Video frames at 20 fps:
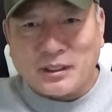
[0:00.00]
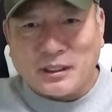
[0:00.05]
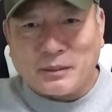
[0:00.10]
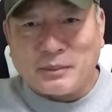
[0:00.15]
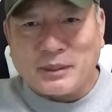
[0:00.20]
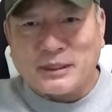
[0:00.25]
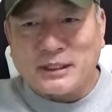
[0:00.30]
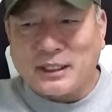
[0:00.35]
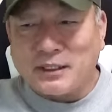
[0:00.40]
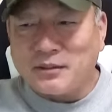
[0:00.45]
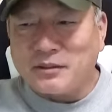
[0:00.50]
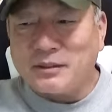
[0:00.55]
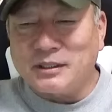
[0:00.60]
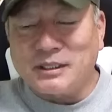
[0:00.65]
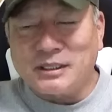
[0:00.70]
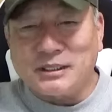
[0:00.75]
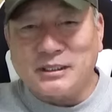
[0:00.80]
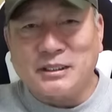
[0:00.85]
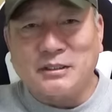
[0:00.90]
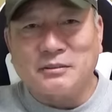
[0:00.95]
やっぱ頼り
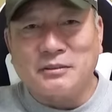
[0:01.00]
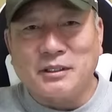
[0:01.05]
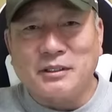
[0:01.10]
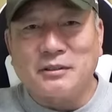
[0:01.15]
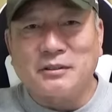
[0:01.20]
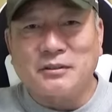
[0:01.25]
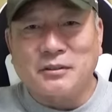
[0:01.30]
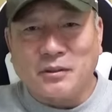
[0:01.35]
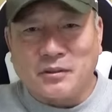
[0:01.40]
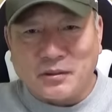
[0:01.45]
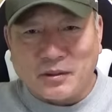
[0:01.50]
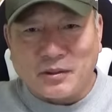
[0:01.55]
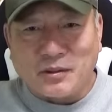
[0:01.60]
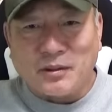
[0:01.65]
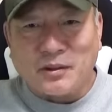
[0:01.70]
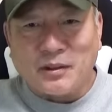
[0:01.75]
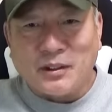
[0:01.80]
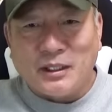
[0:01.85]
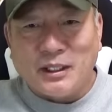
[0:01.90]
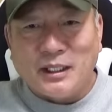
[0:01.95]
にしてくれるところ、